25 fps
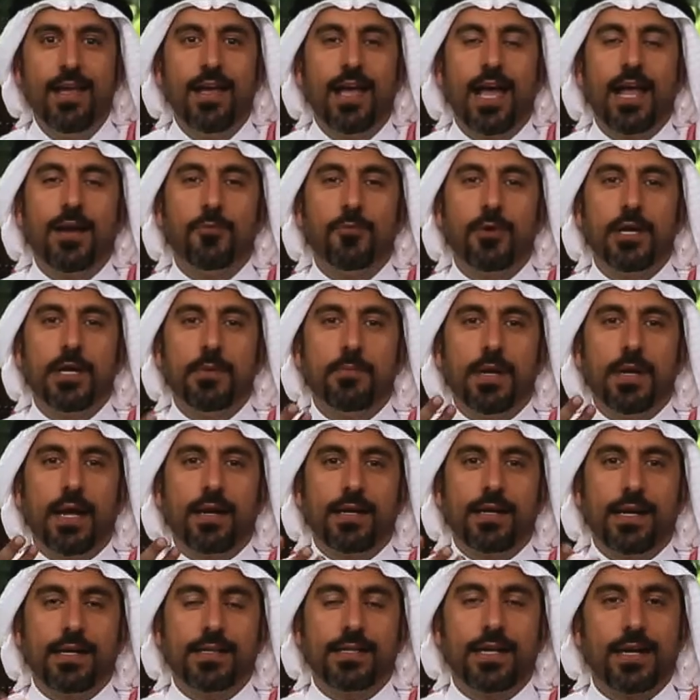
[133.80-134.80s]
المهم
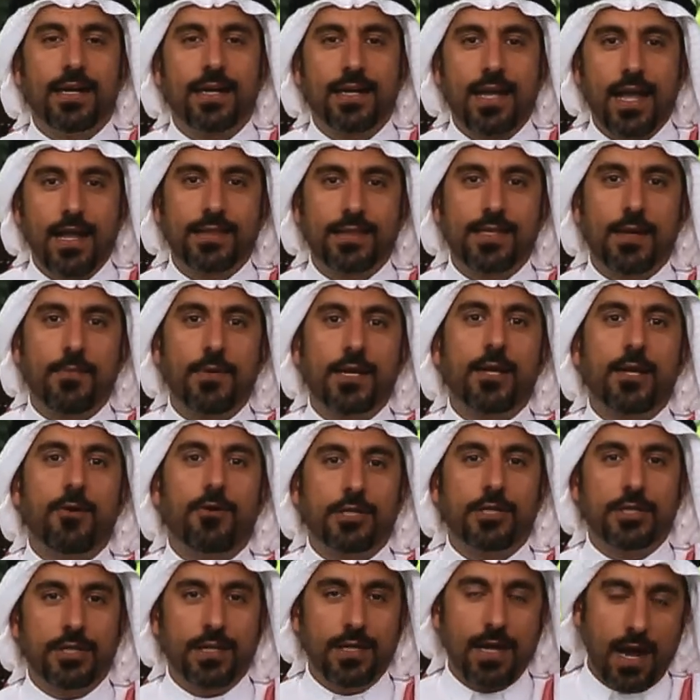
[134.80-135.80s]
يعني عندنا كان
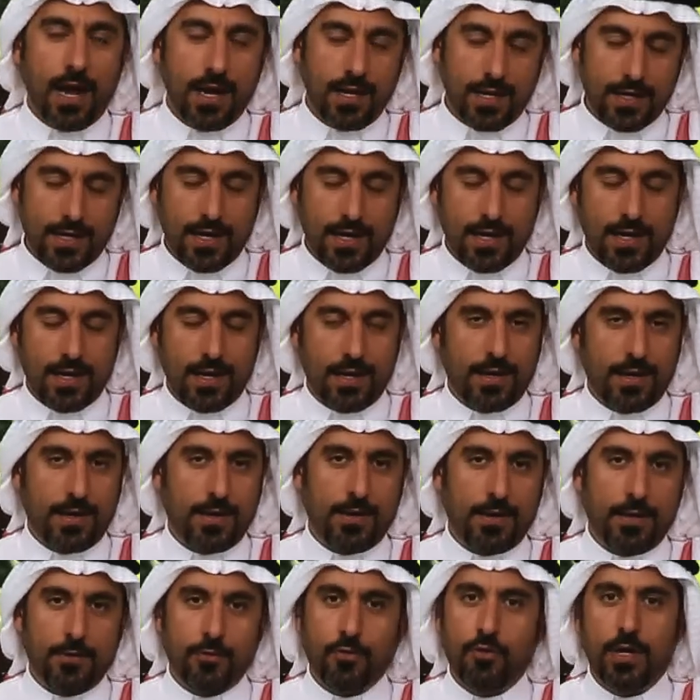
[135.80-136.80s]
28
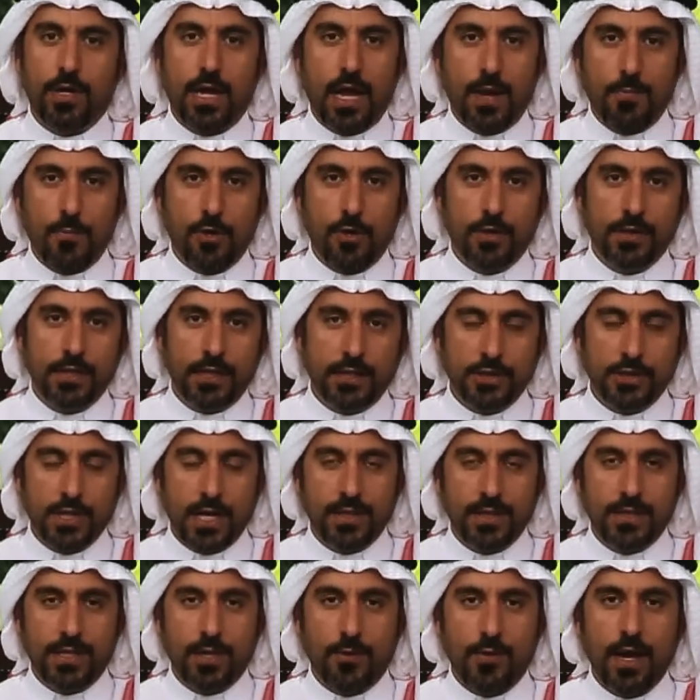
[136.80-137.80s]
حلقة كلها مواضيع
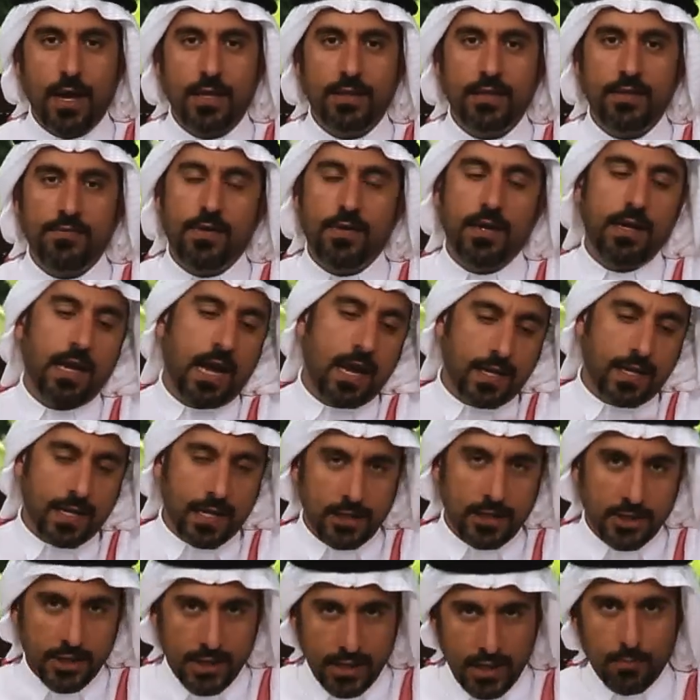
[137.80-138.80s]
جادة وهادفة الحلقة
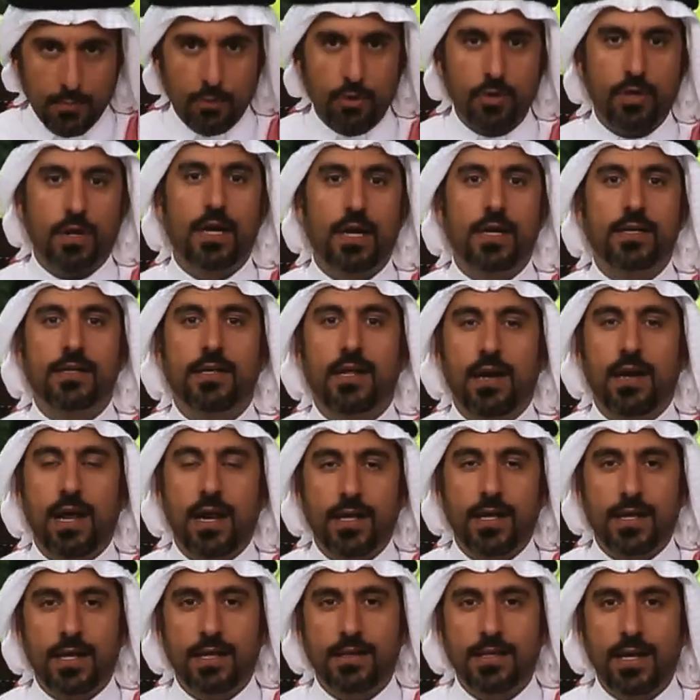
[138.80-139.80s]
الجاية بكرة أيضا
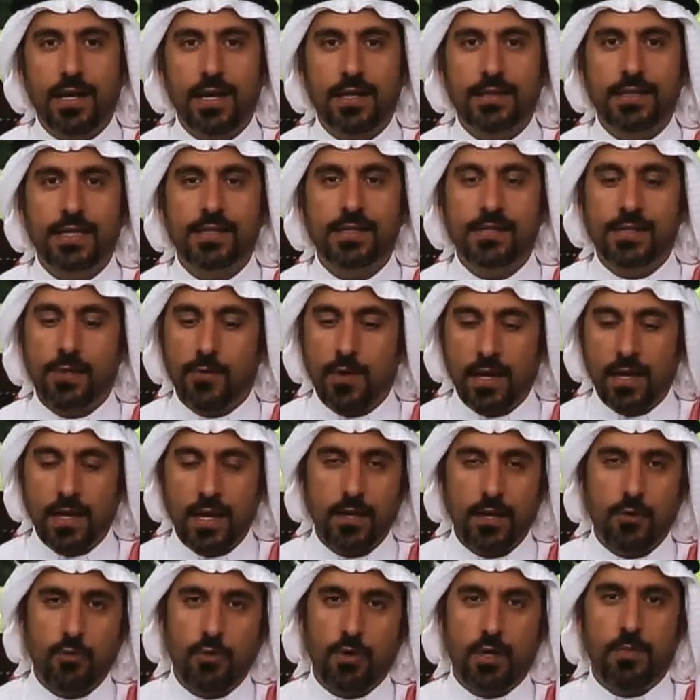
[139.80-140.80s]
حلقة 30 سواء
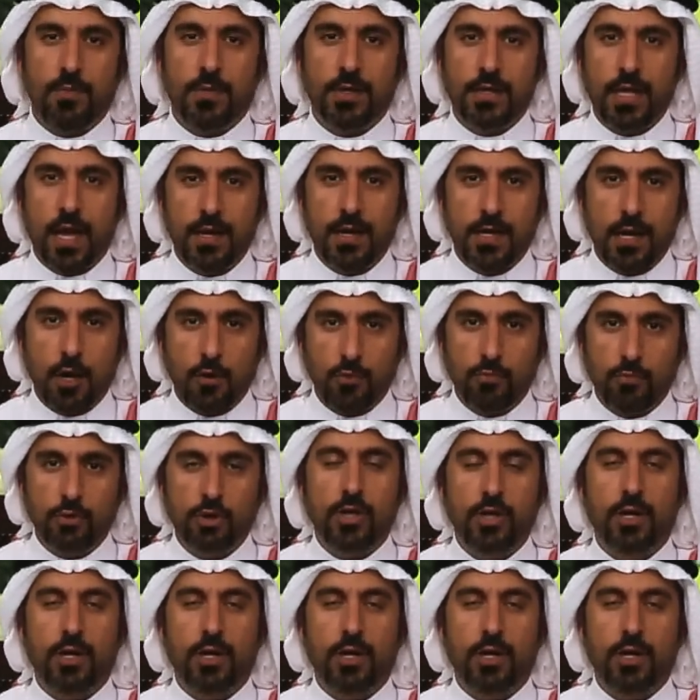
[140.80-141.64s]
حيكون رمضان أو مش